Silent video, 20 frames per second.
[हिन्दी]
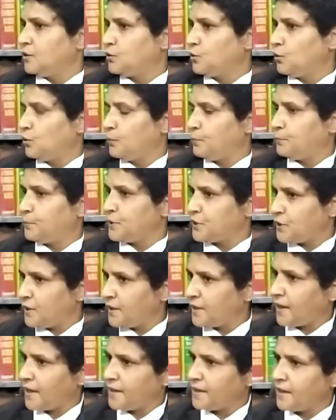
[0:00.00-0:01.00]
तो
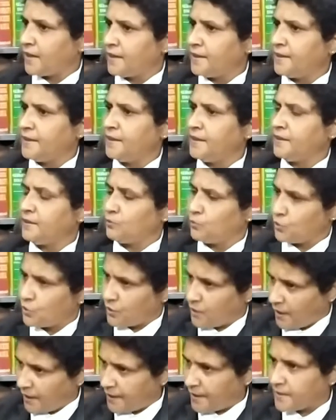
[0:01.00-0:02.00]
पिछली कार्यकारिणी ने कुछ
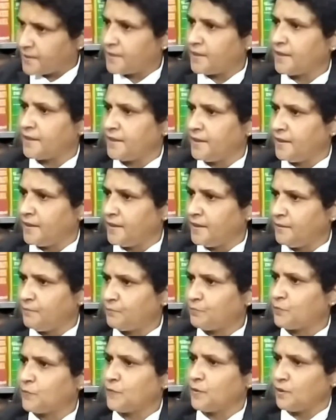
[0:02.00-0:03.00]
कार्य अच्छे किए हैं
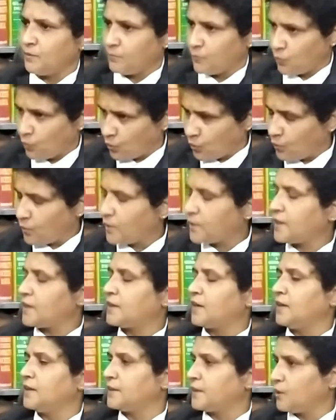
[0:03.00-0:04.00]
हम्म। कोरोना का
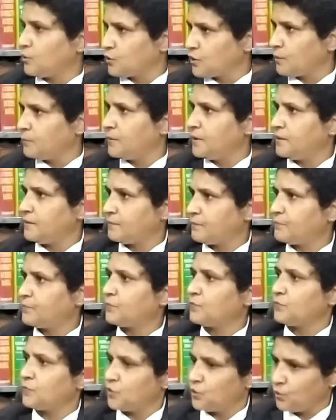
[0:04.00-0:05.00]
काल था उस समय
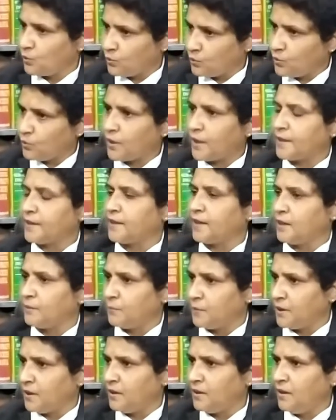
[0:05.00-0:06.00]
जी जी जो उनको कार्यकाल
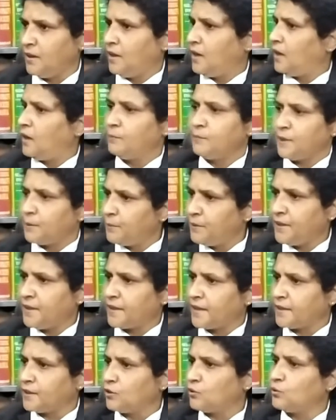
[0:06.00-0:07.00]
मिला हम ये भी नहीं
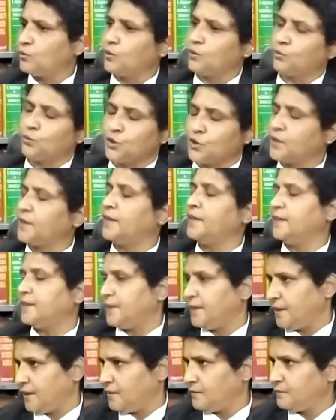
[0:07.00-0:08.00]
कहेंगे कि उन्होंने कुछ नहीं
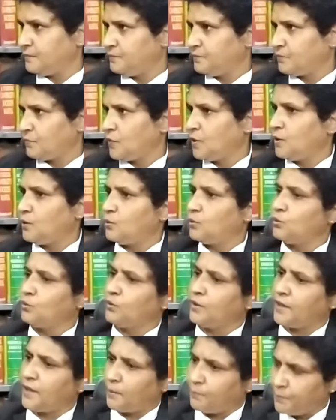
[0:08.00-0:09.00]
किया
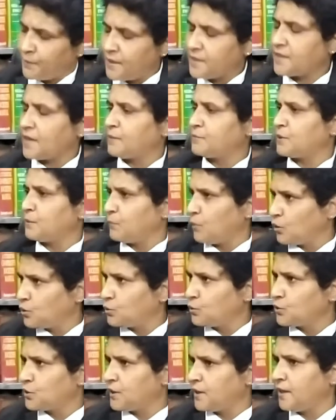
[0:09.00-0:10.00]
उन्होंने अपने हिसाब से बहुत
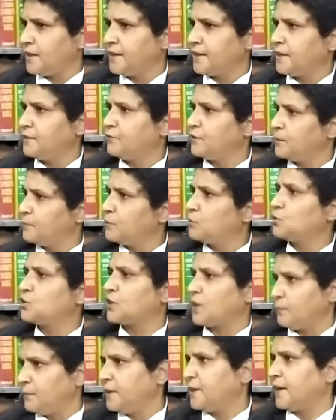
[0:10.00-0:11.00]
कुछ किया लेकिन फिर भी कुछ
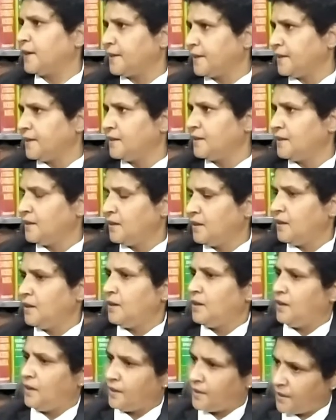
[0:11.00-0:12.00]
कमी रह गई
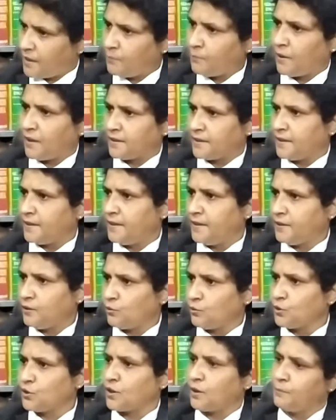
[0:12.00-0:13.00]
हाँ। अगर हम आते हैं
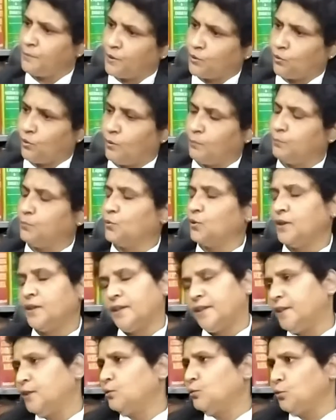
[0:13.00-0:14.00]
तो उस कमी को हम पूरी
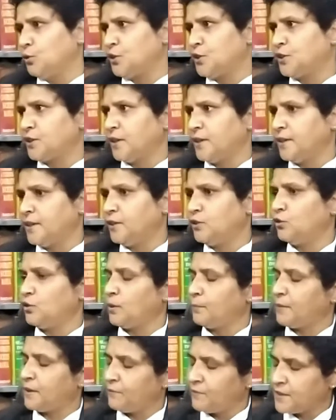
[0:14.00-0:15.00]
करने की कोशिश करेंगे क्योंकि
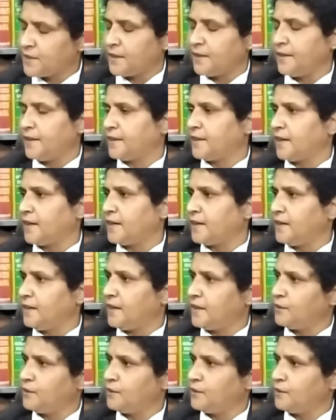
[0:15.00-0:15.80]
हम एक विज़न लेके आ रहे हैं